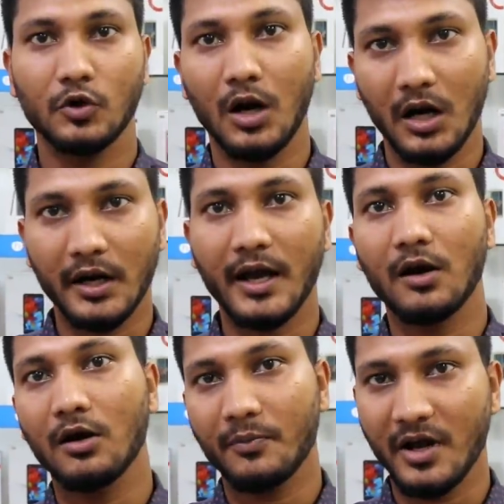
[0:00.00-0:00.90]
ডলারের
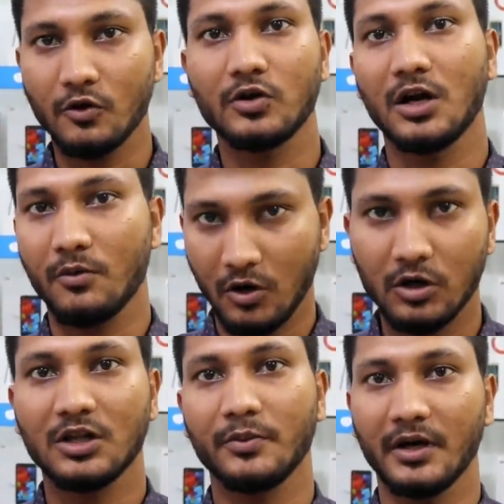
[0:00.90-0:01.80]
কারণে প্রায় ওঠানামা
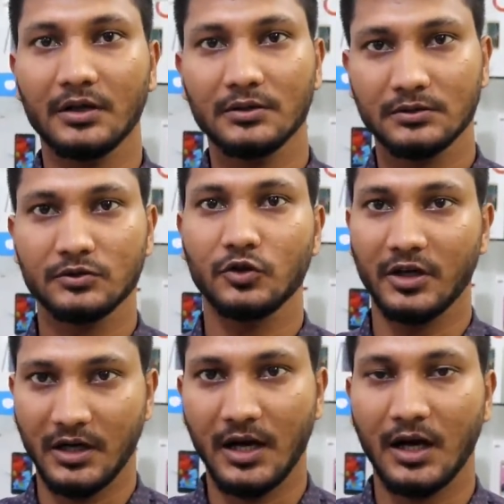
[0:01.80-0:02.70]
করতে পারে
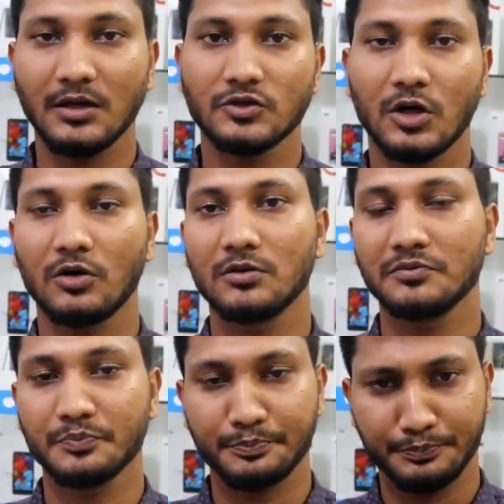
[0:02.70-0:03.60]
আচ্ছা আচ্ছা যখন
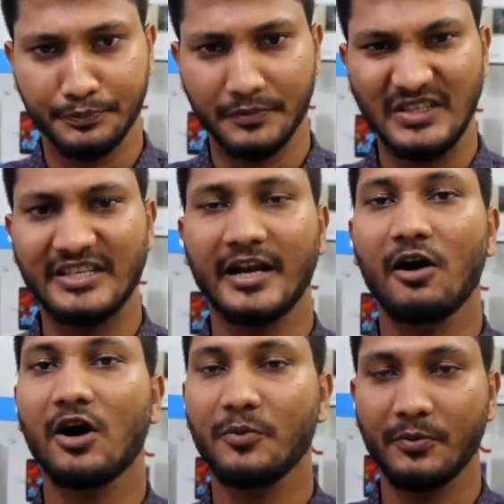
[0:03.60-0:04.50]
যে
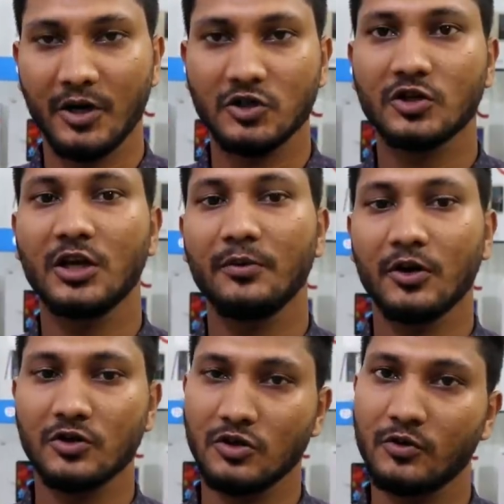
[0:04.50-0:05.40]
নেওয়ার প্রিপারেশন
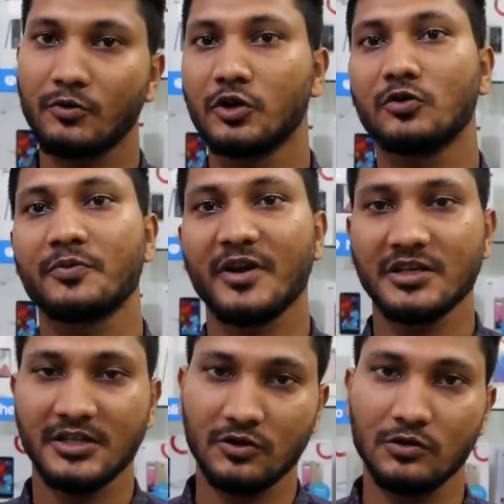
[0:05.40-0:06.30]
নেবেন ওই সময় বর্তমান
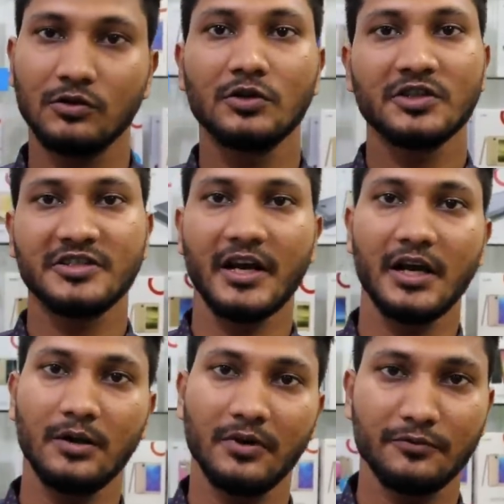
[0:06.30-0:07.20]
প্রাইসটা একটু
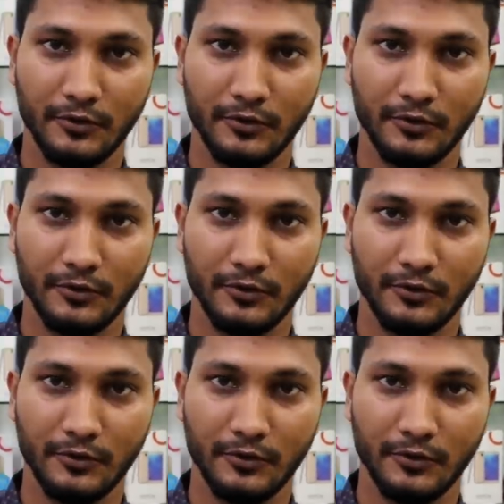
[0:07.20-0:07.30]
জেনে নেবেন